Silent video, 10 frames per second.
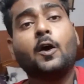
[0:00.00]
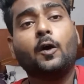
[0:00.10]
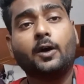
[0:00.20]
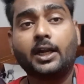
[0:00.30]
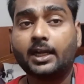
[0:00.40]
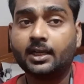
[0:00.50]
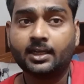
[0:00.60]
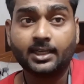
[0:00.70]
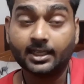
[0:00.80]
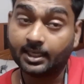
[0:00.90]
और
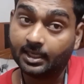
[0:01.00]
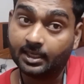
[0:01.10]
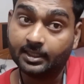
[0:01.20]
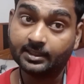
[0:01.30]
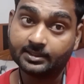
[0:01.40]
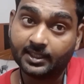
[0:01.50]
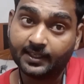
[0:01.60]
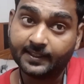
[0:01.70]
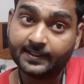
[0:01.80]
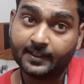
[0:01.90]
कल का इंतज़ार
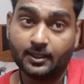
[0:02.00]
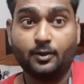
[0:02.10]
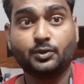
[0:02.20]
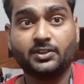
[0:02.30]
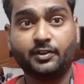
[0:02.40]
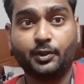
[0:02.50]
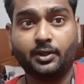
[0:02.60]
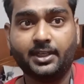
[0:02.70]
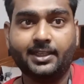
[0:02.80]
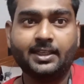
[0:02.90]
करिए कल कौन सी वीडियो
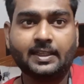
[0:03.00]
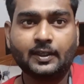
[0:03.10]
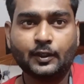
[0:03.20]
आ रही है